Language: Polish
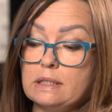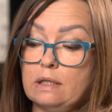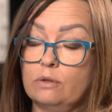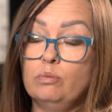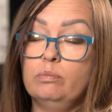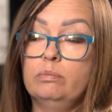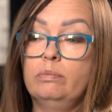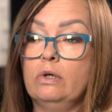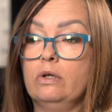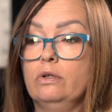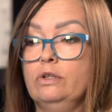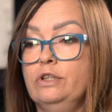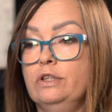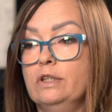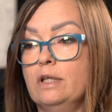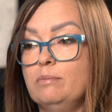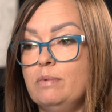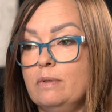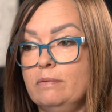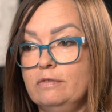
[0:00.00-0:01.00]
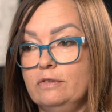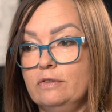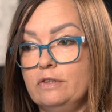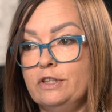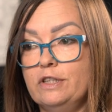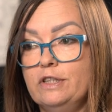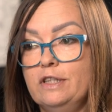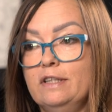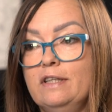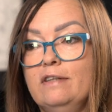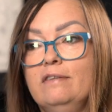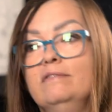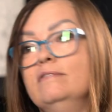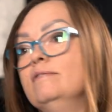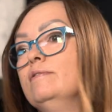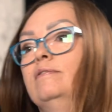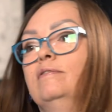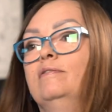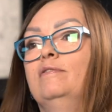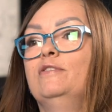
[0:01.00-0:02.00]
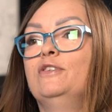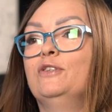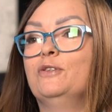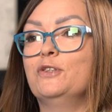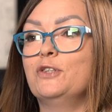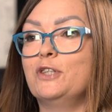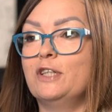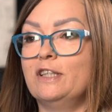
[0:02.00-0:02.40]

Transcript: zakup broni na pewno się nie da wziąć